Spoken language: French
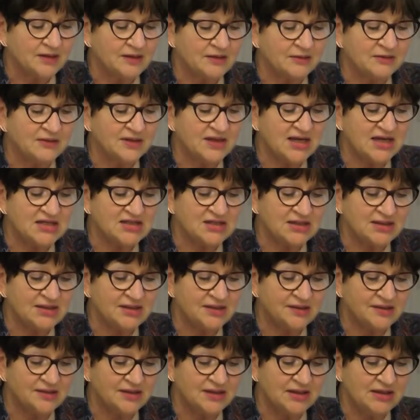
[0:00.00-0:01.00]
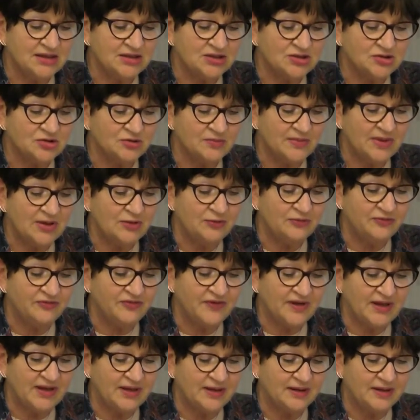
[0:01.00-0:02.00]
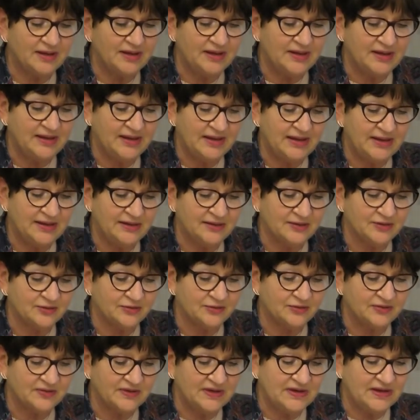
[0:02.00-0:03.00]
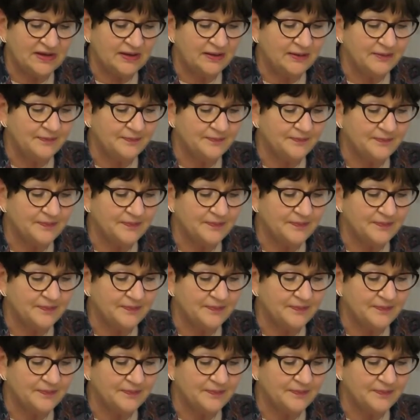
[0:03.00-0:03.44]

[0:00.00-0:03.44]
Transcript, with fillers: s'engage à laisser les chemins ouverts et à les entretenir,